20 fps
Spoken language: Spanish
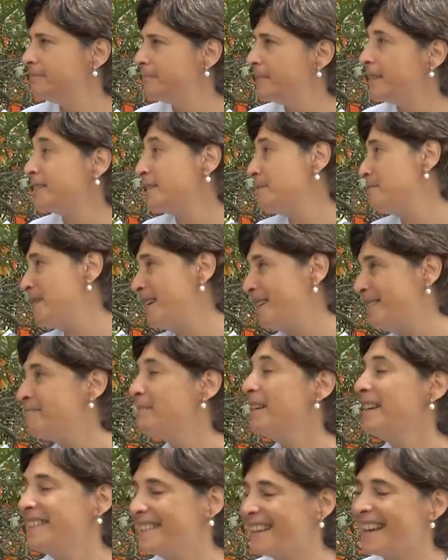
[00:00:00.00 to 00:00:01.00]
hace
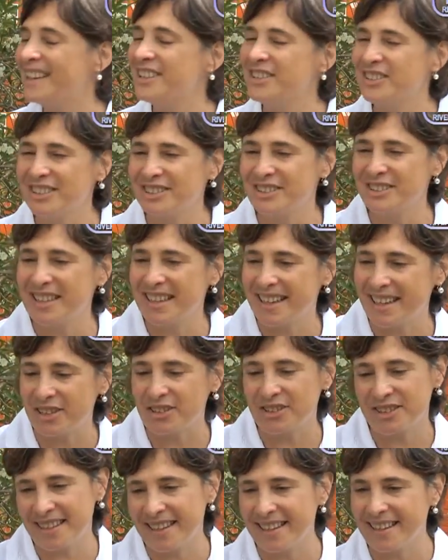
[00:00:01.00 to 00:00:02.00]
20 años que estoy acá,
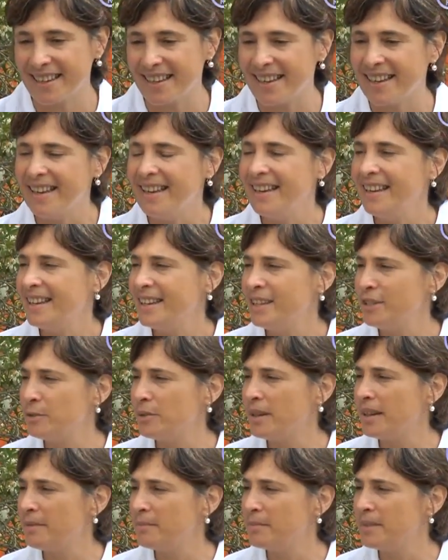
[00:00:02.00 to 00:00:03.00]
o sea que
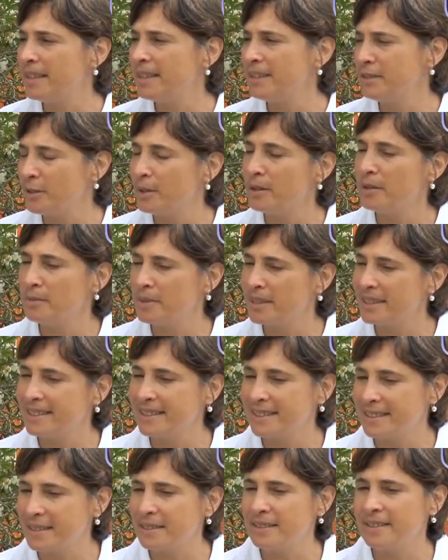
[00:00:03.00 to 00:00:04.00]
indudablemente
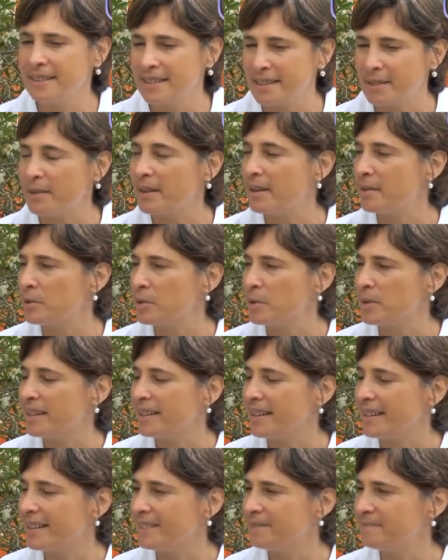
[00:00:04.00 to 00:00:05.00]
se, trabaja muy bien
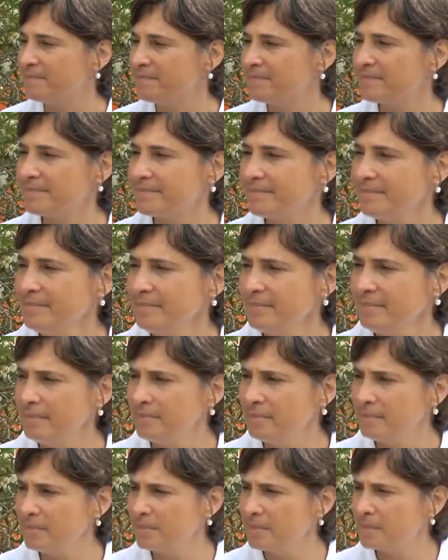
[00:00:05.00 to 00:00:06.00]
acá. ¿Qué
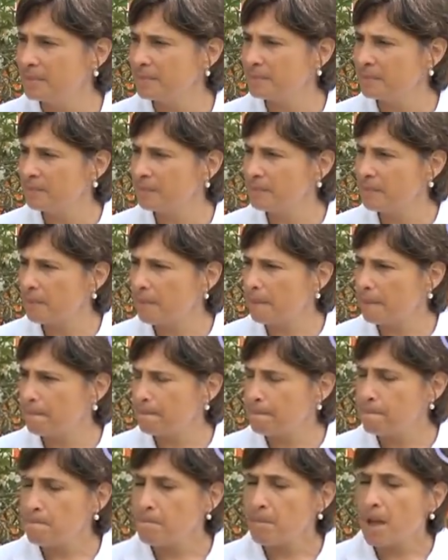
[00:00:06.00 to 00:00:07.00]
particularidad tiene esta
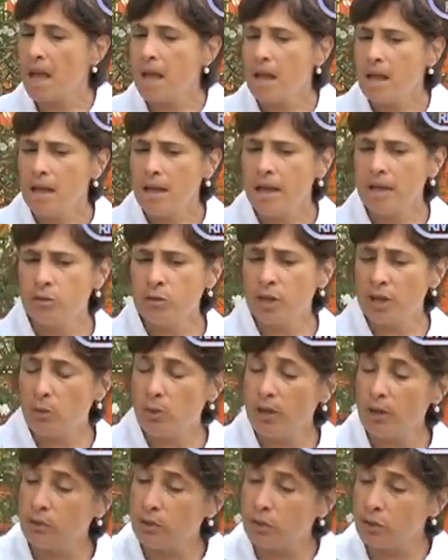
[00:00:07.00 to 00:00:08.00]
escuela? ¿Cuántos es una
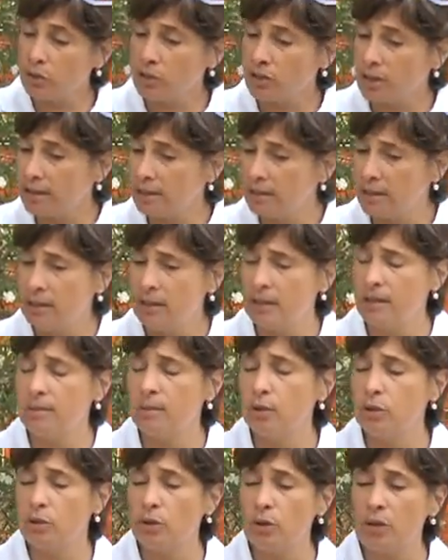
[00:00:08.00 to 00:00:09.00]
escuela unidocente,
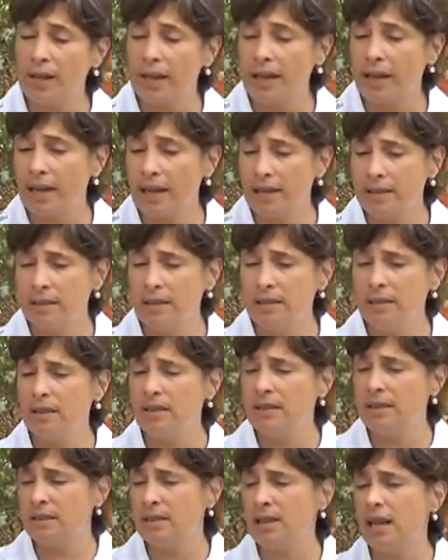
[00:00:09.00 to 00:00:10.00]
tenemos todas las clases de
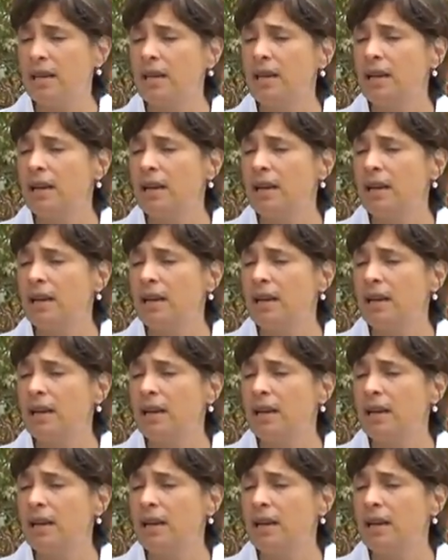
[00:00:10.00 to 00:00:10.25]
inicial